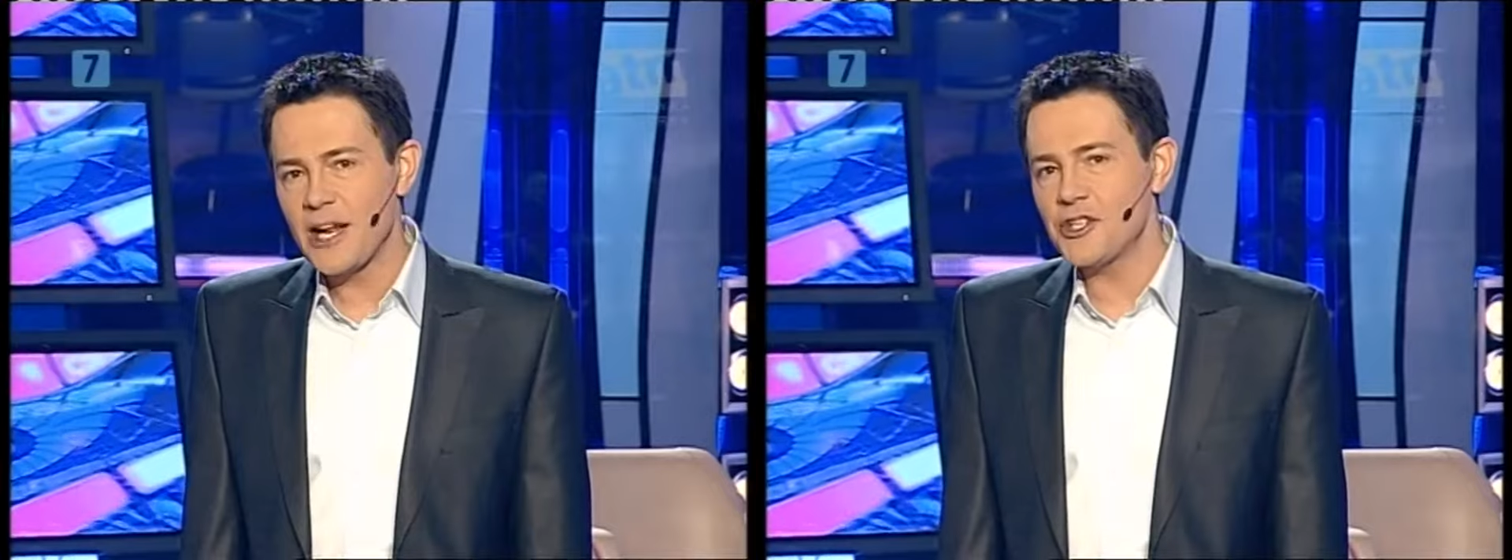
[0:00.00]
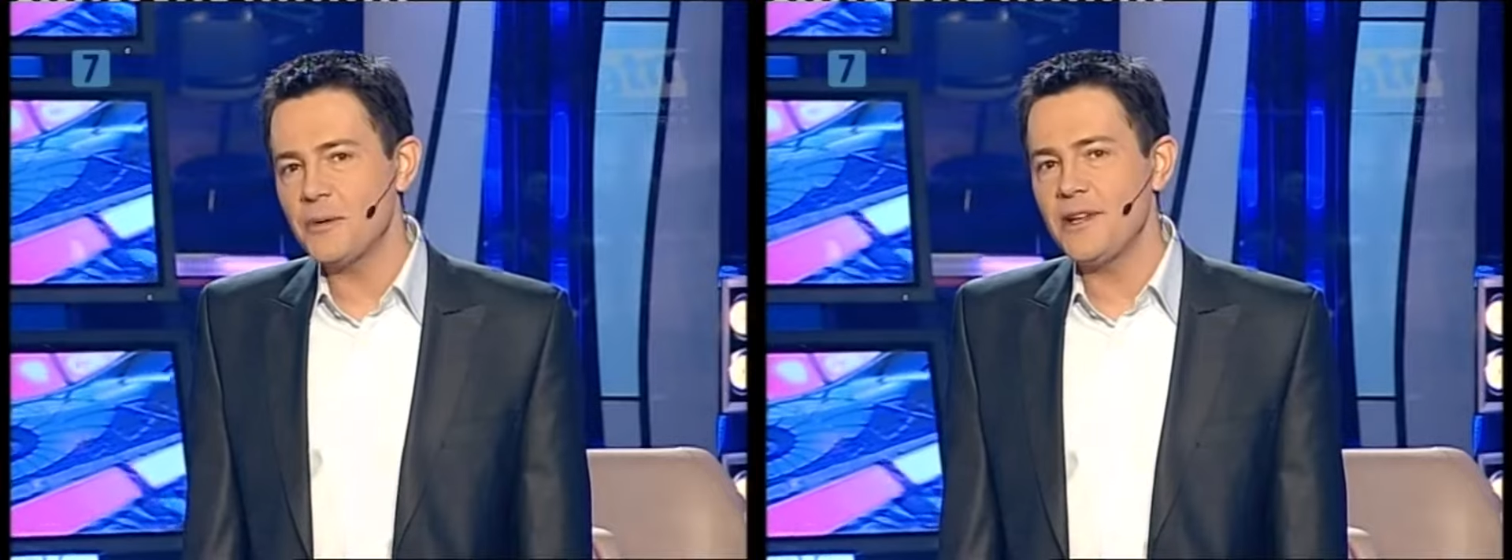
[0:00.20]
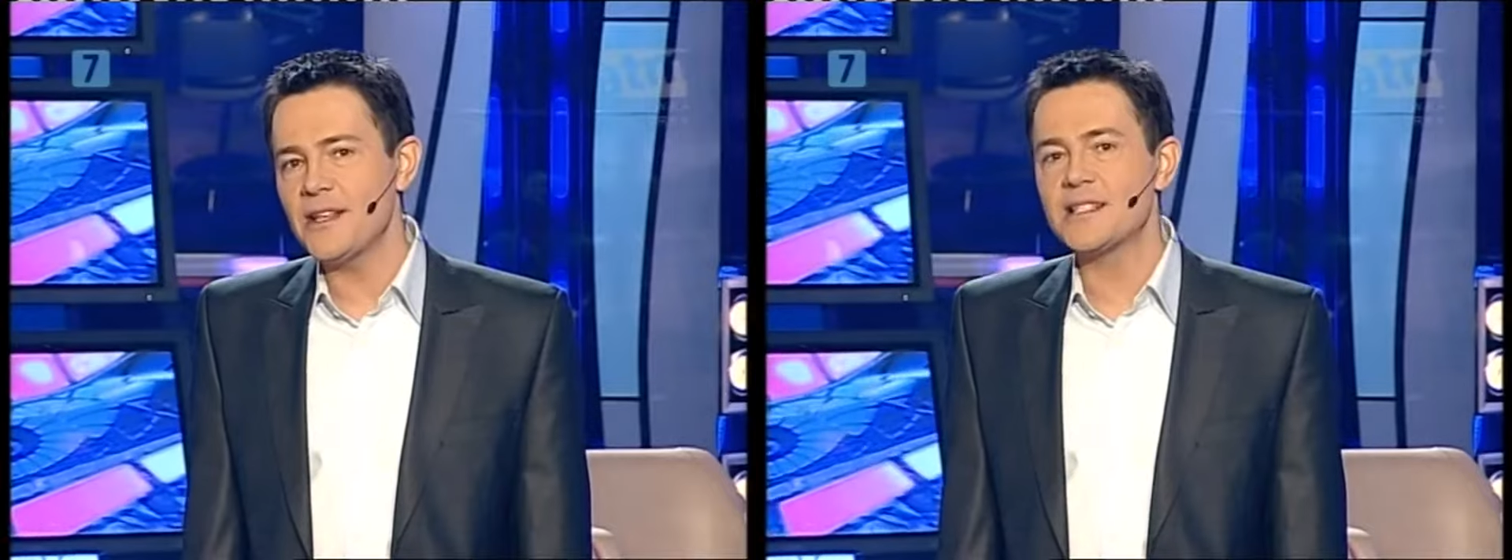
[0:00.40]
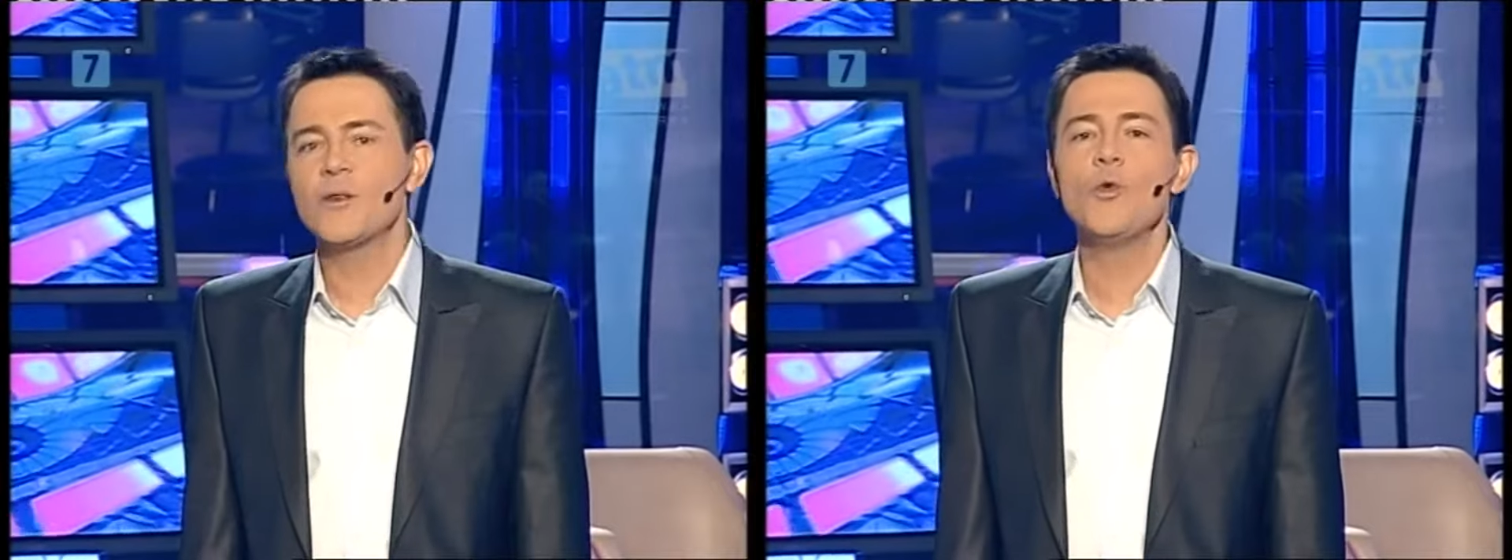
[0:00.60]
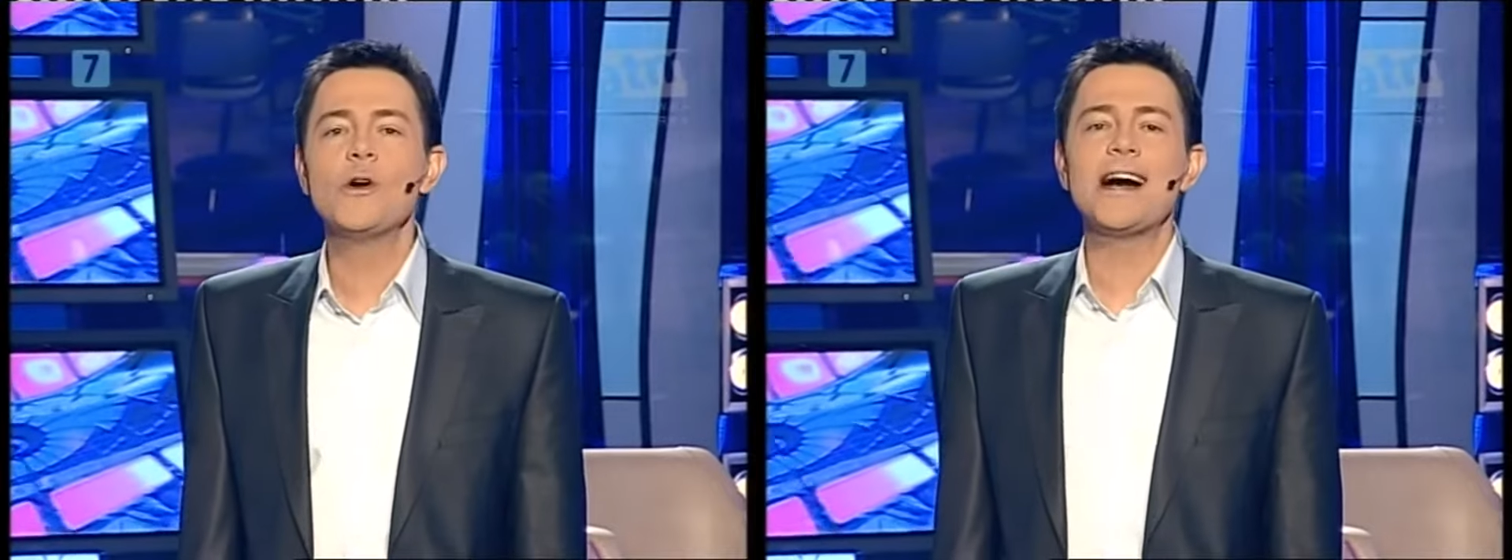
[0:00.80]
graczem jest
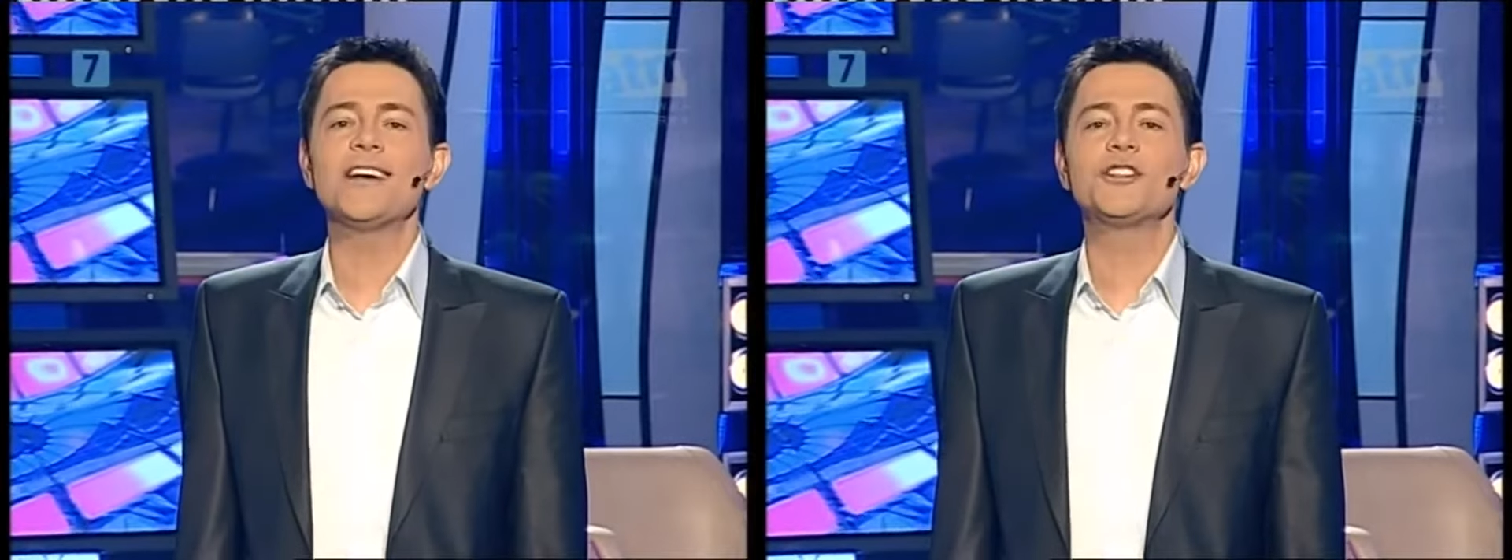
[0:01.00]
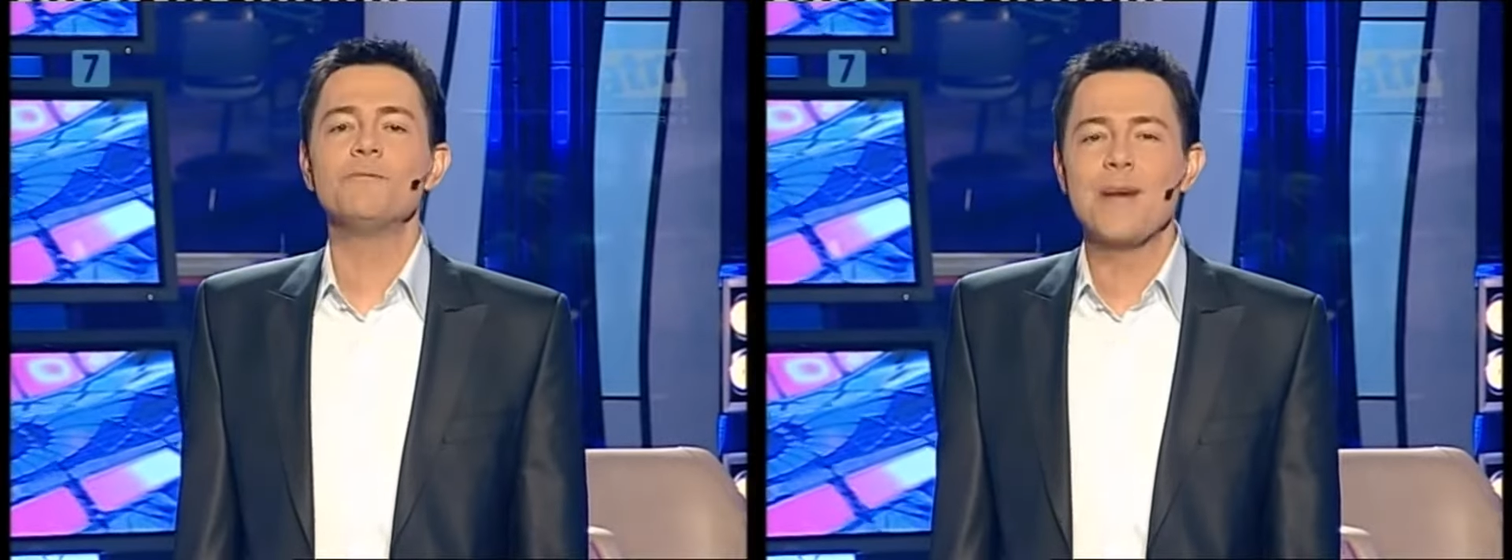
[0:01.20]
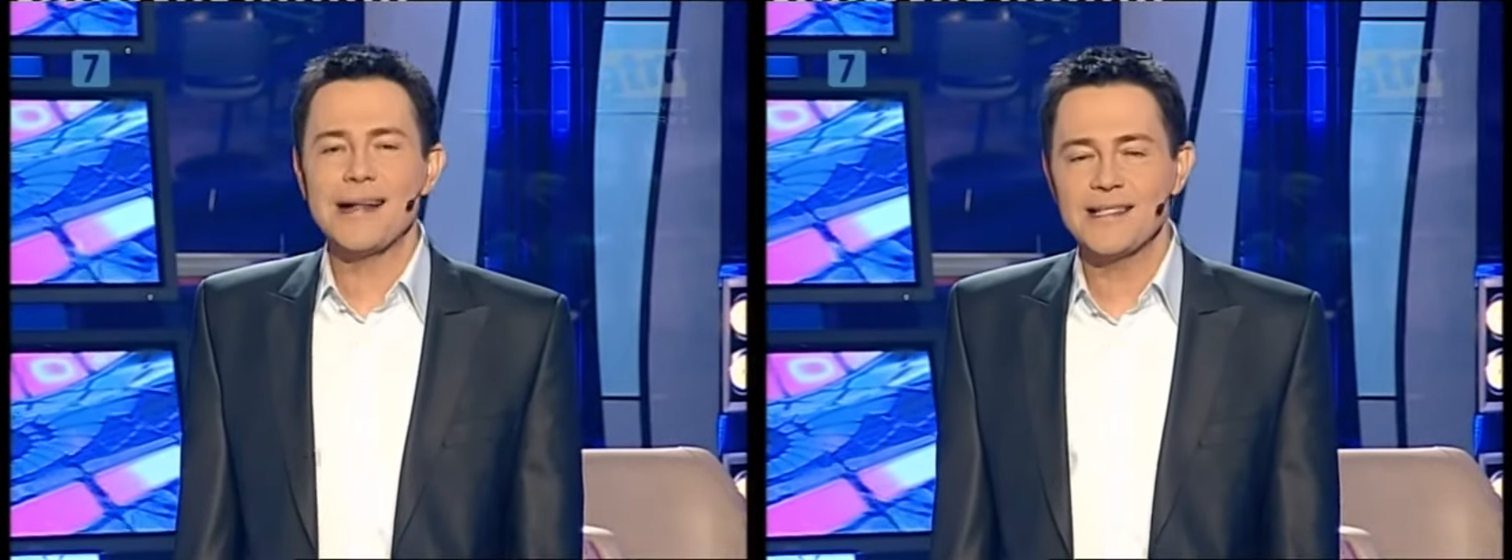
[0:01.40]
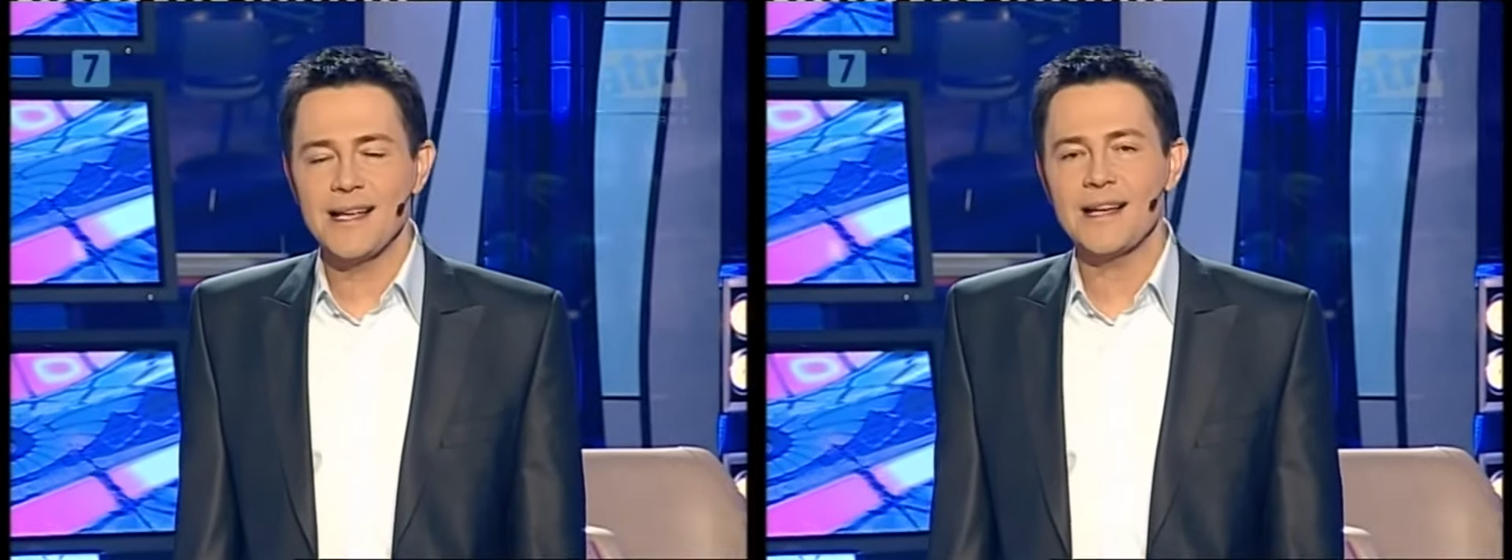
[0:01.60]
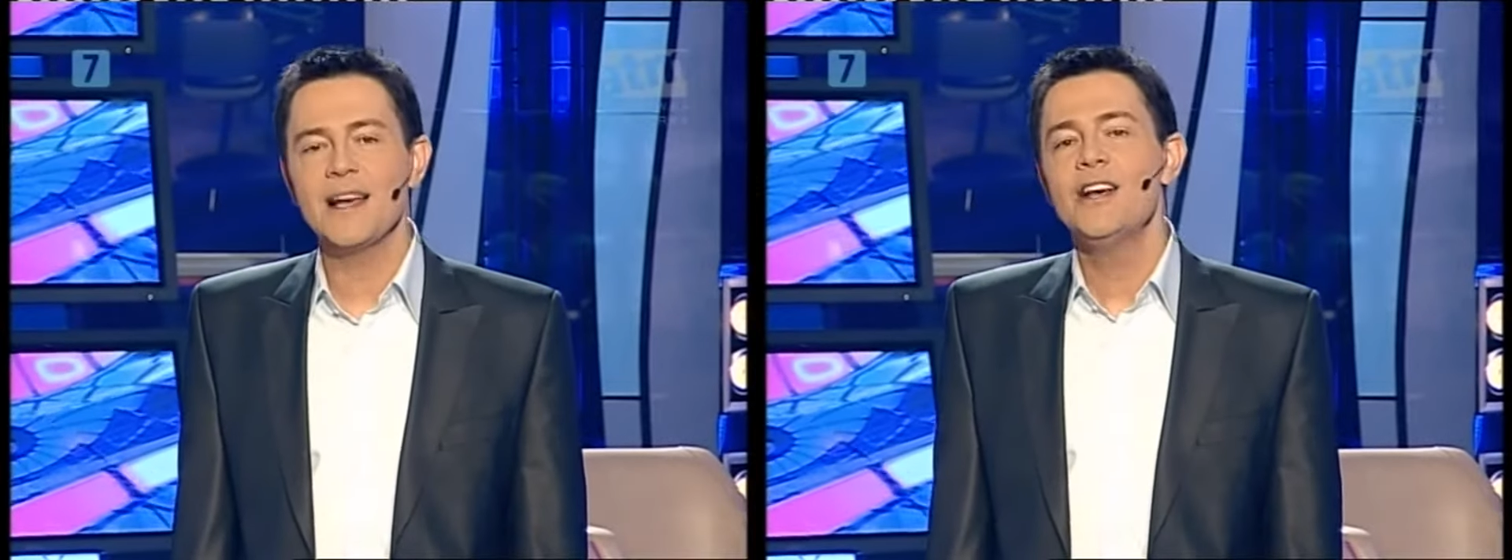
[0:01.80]
Łukasz Macek,